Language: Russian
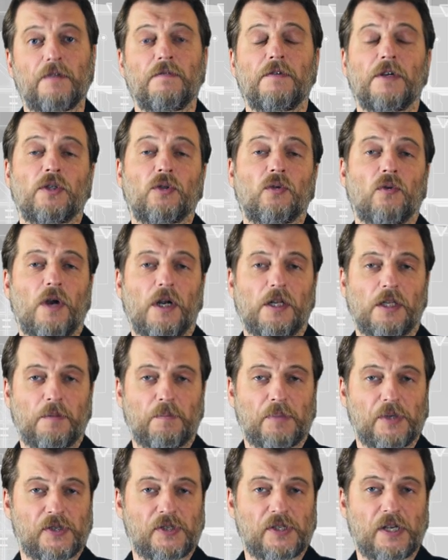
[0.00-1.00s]
виртуальный
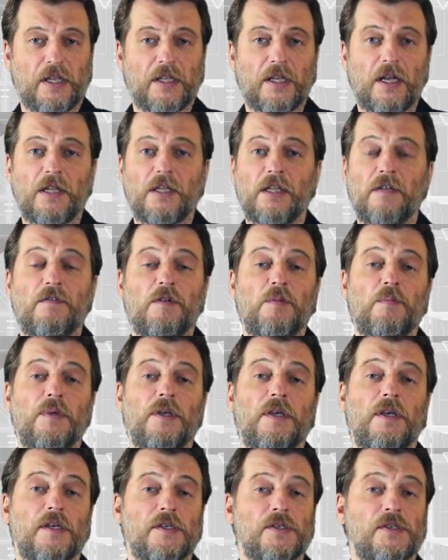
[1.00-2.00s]
персональный
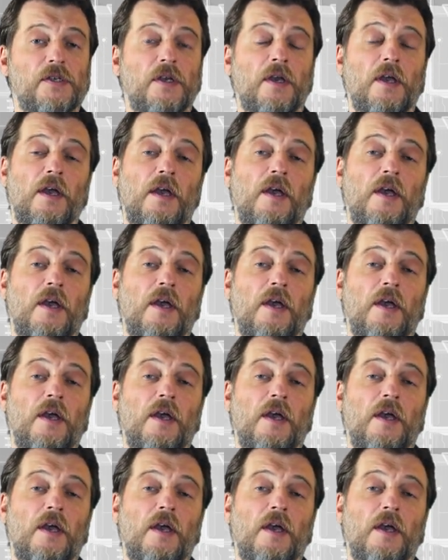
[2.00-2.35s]
VPS,